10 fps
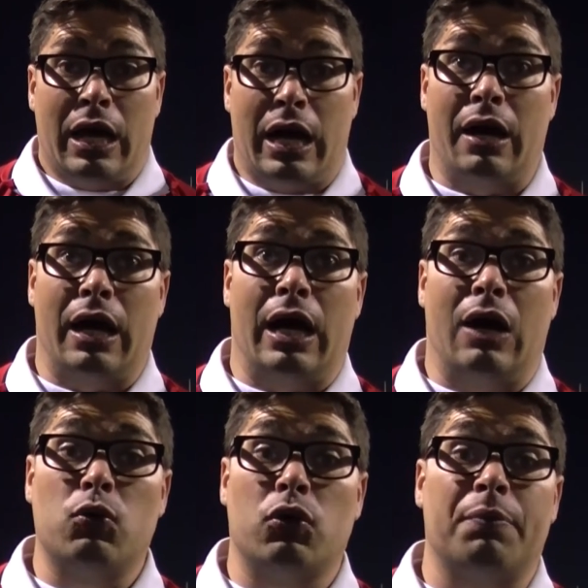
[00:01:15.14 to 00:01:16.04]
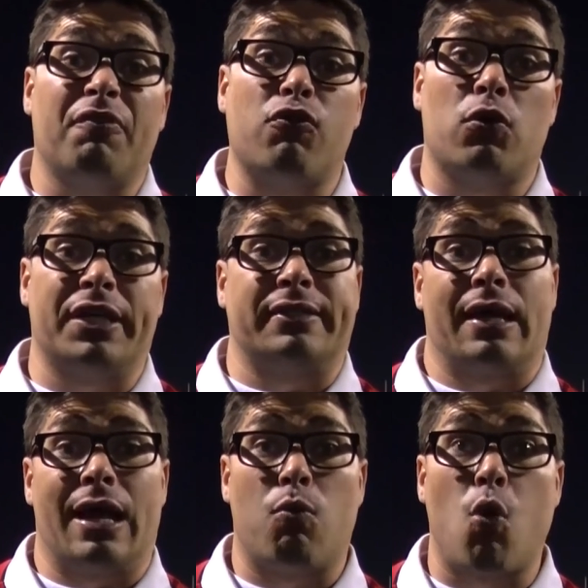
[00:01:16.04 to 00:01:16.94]
a uno de mis futbolistas
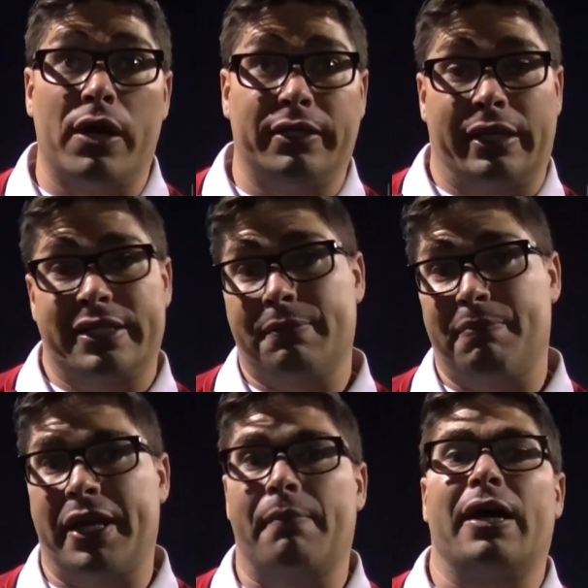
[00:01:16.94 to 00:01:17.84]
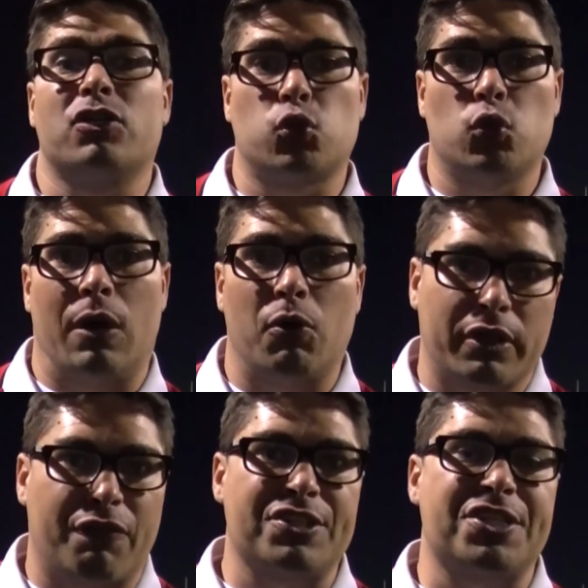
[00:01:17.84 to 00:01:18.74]
la vuelta que se implique más en su labor
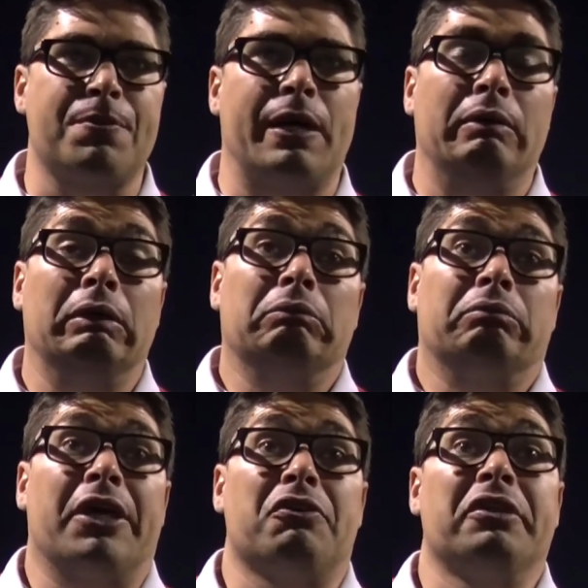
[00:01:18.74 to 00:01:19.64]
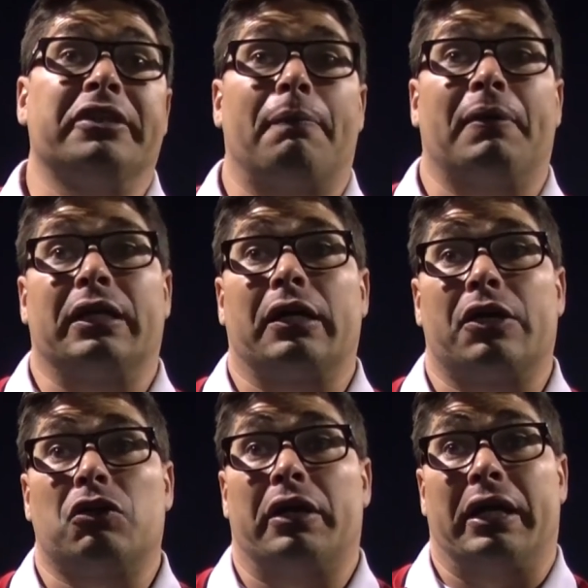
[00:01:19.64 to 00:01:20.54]
defensiva. Ellos interpretan
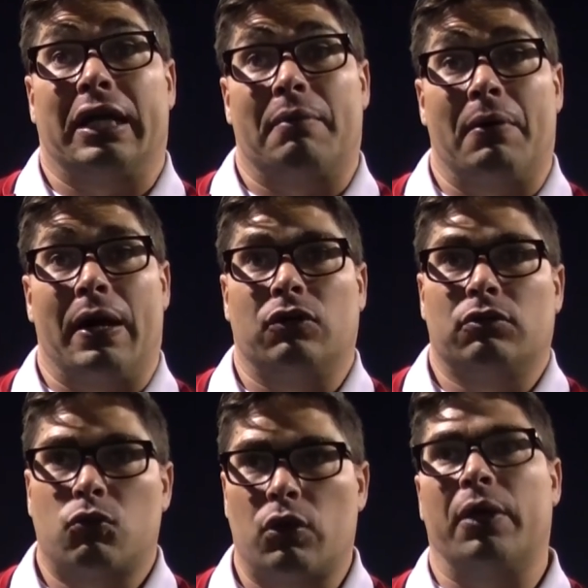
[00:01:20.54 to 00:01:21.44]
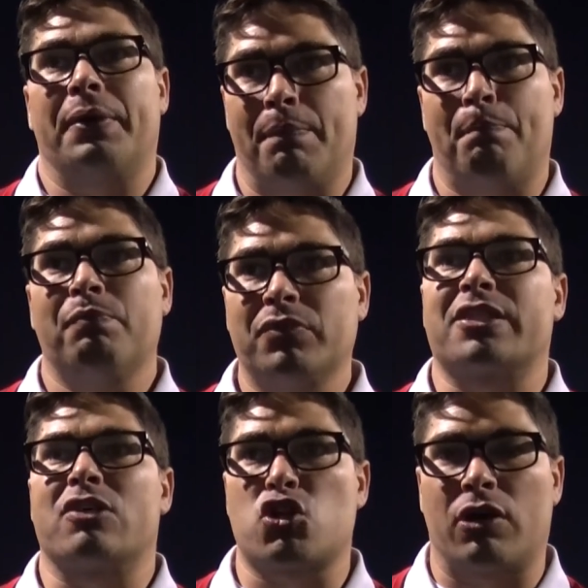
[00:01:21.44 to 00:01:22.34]
que yo les reclamaba algo cuando habían
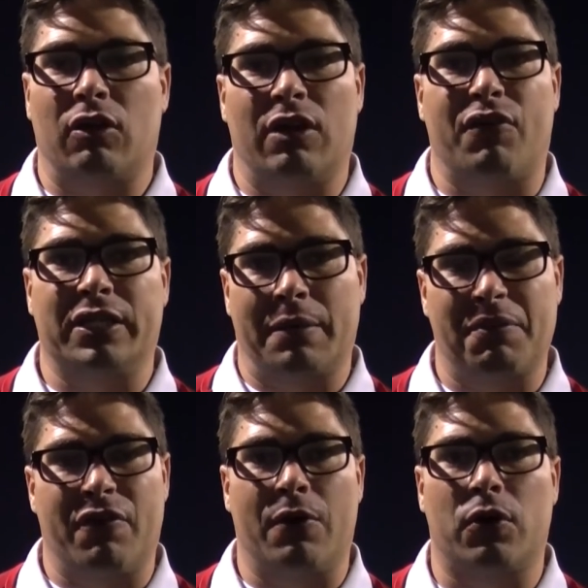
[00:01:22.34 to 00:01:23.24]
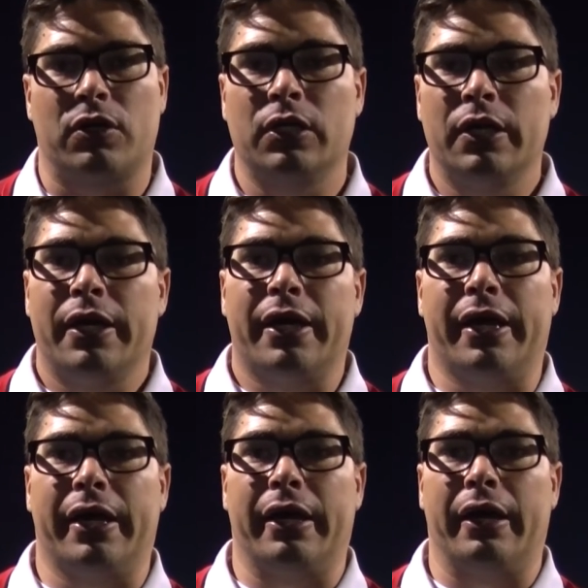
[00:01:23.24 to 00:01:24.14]
sancionado la falta a mi favor.
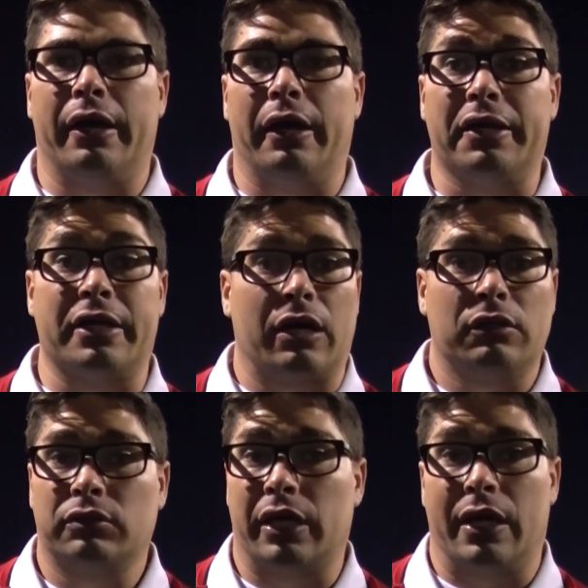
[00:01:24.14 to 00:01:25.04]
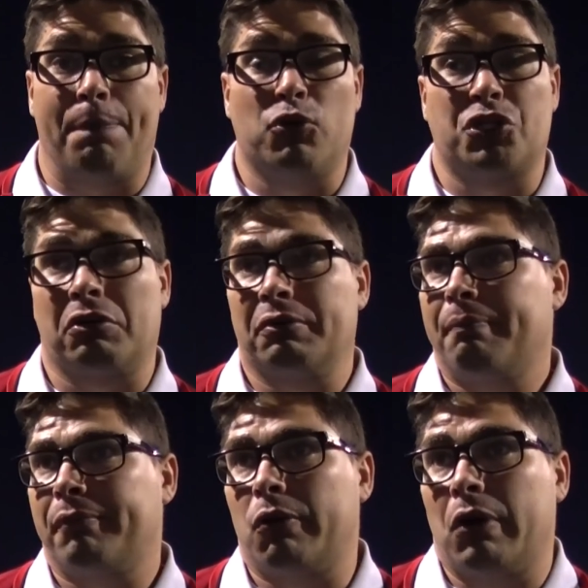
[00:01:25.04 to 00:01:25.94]
Eh, y nada, de ahí la expulsión.
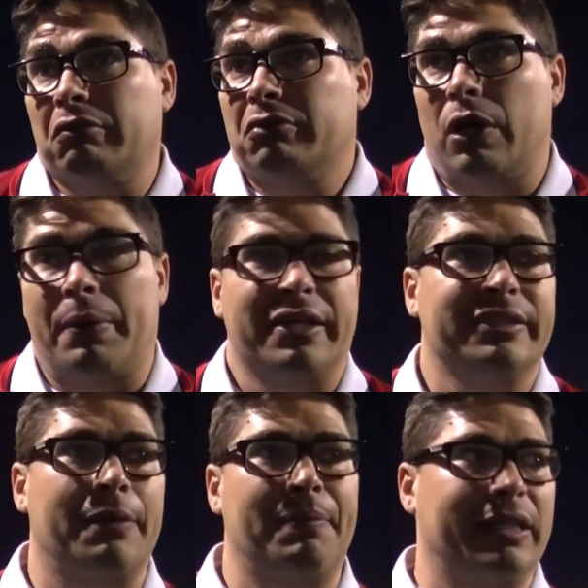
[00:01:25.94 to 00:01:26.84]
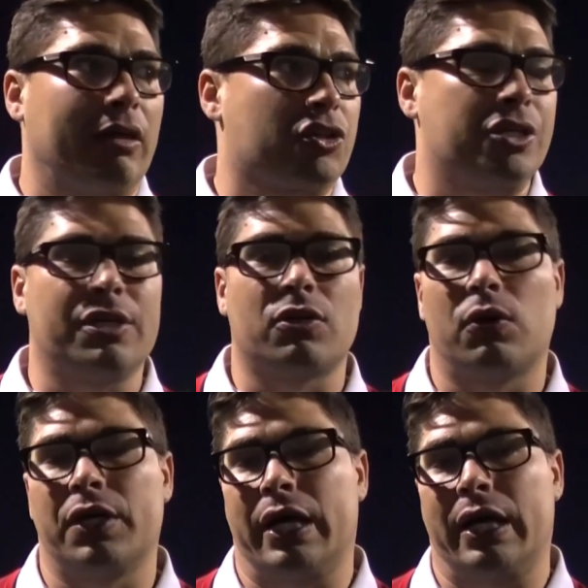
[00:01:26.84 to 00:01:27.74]
Pero bueno, lo habrán interpretado así, no
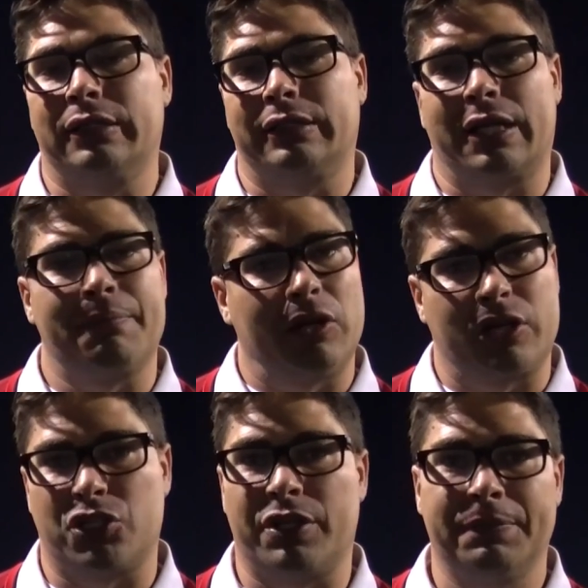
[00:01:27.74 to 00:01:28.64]
voy a entrar en valoraciones.